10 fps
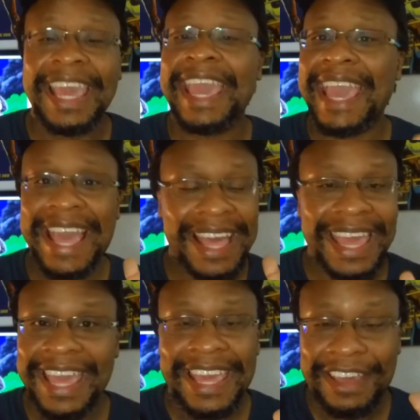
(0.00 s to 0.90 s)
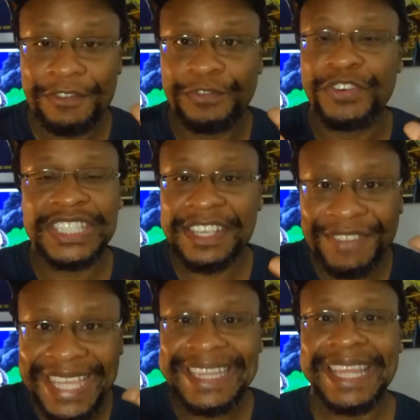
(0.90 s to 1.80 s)
É você
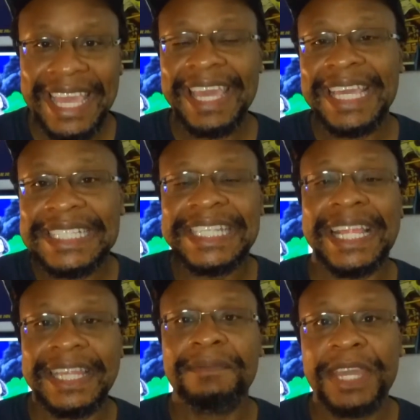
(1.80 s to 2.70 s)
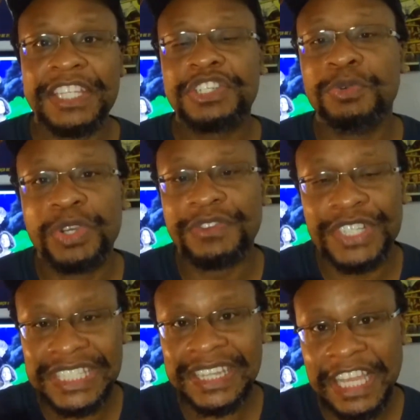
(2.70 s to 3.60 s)
vai ter exatamente o que
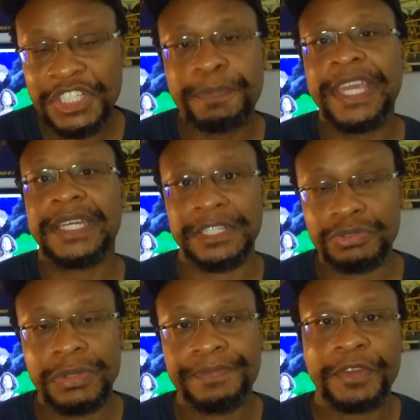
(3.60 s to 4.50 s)
você está esperando